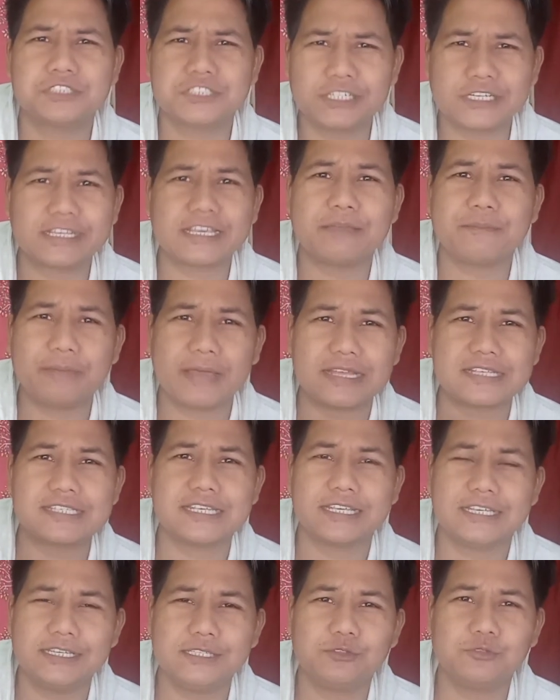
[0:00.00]
चिड़ के
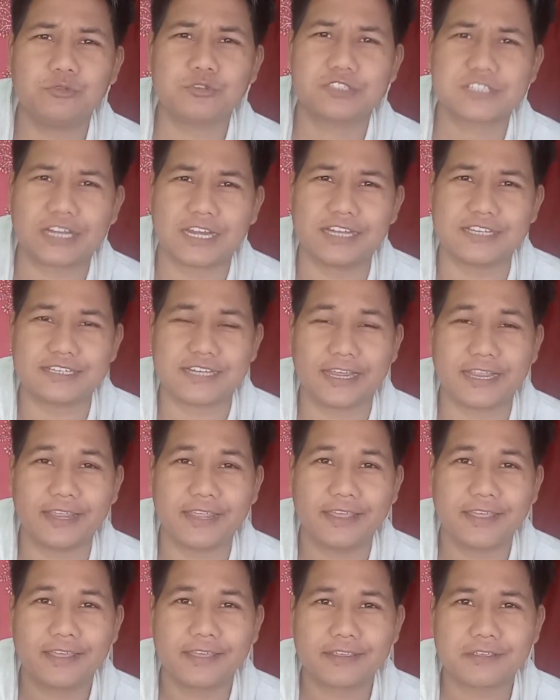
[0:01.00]
पैसे ही दूर चला जाए
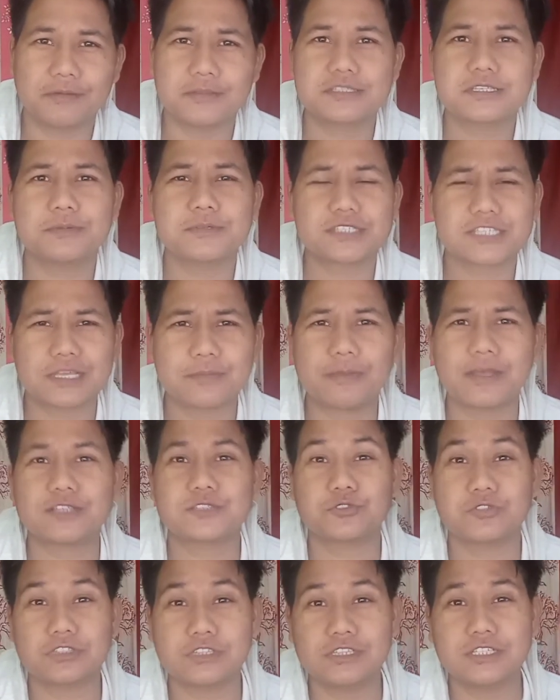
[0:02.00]
कि वैसे इसके
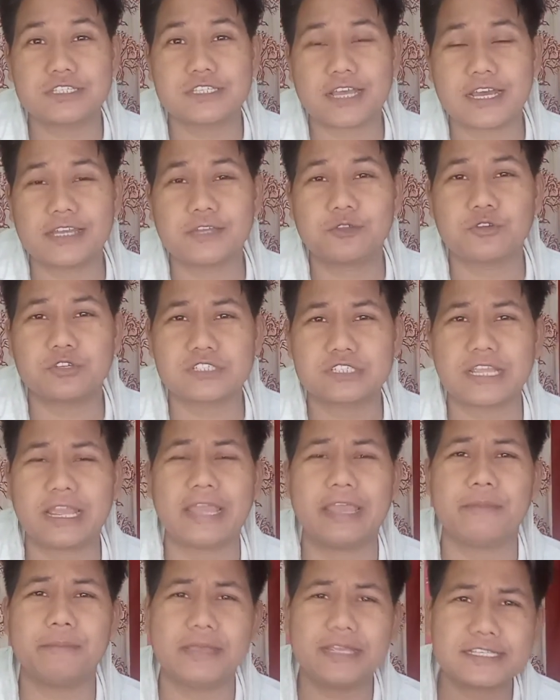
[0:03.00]
पास तो इतनी सारी
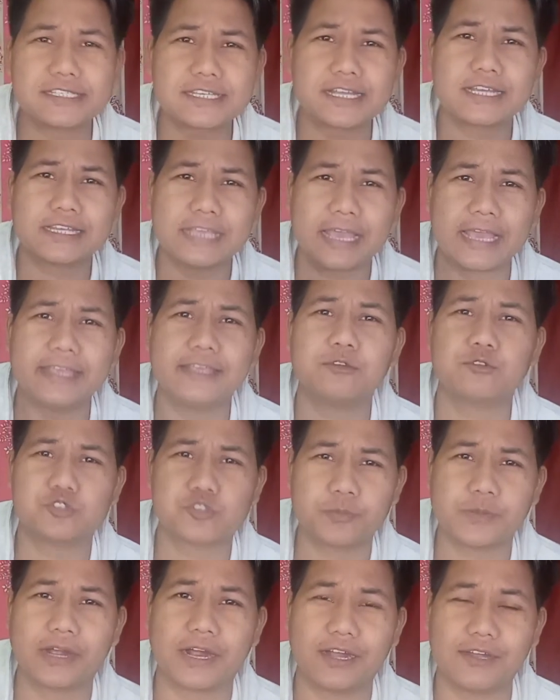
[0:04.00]
खुशियाँ हैं मैं इसका क्या ही
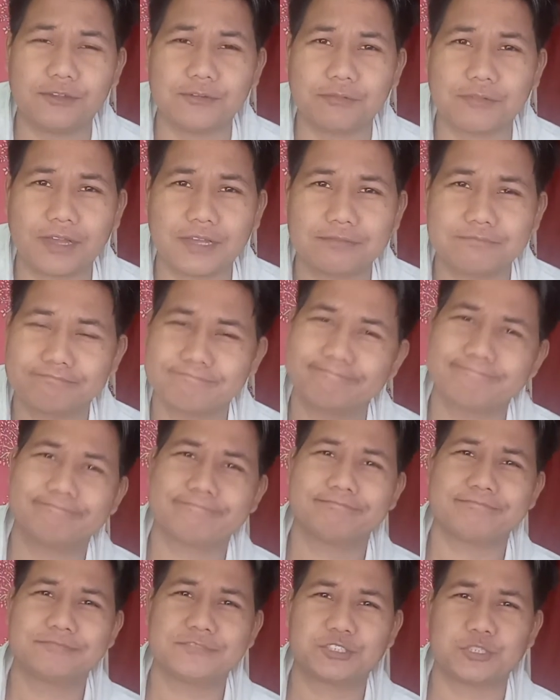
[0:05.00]
कुछ बिगाड़ लूँगा
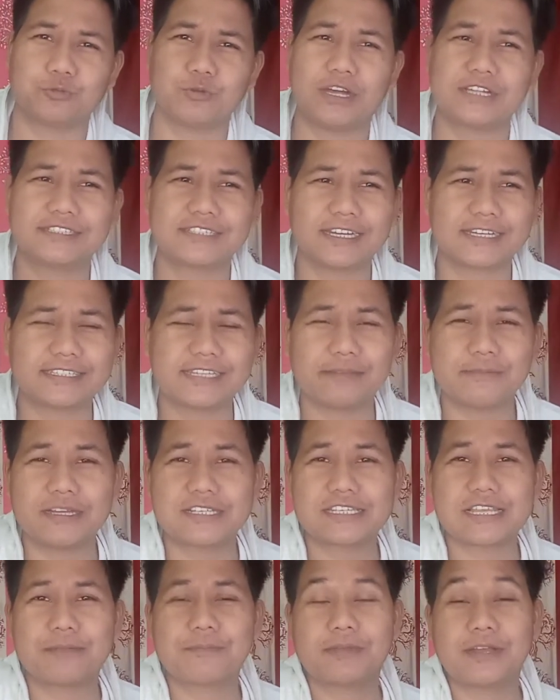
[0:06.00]
शुरुआत करते हैं
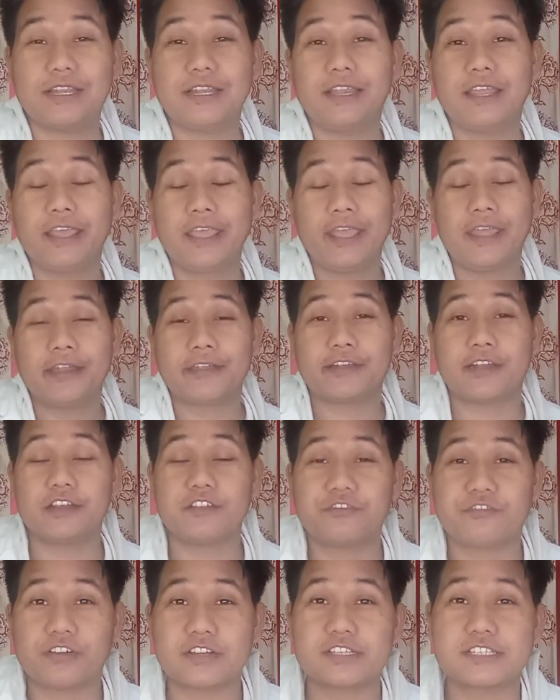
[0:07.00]
भाई साहब कल
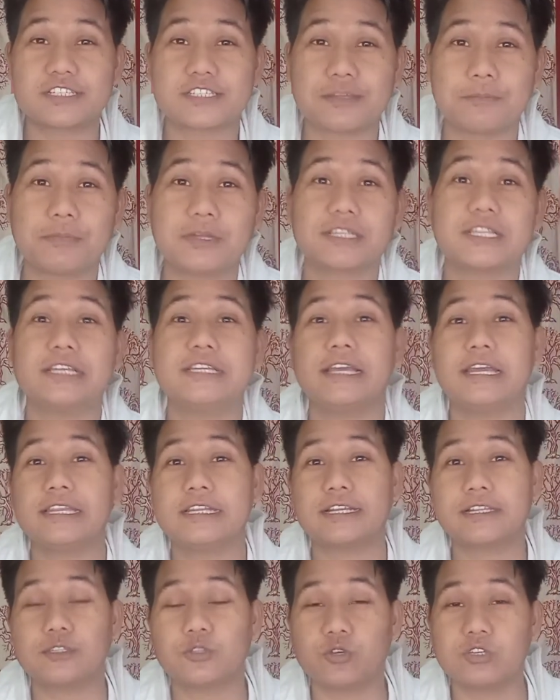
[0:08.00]
थर्टी फर्स्ट दिसंबर था
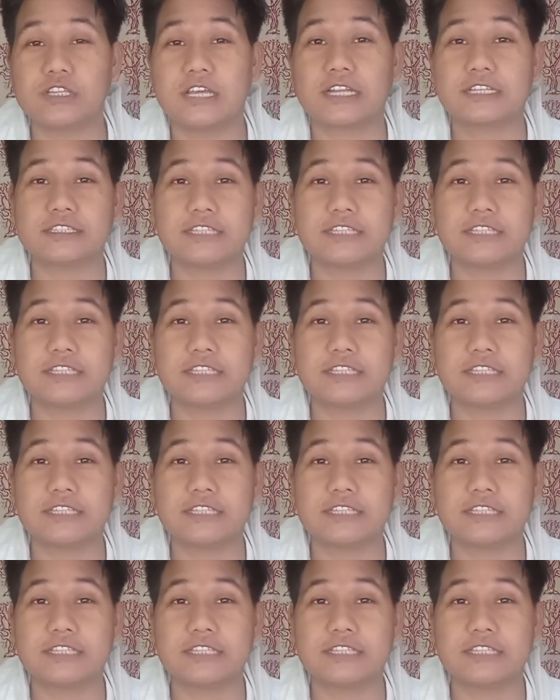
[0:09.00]
यानी कल दो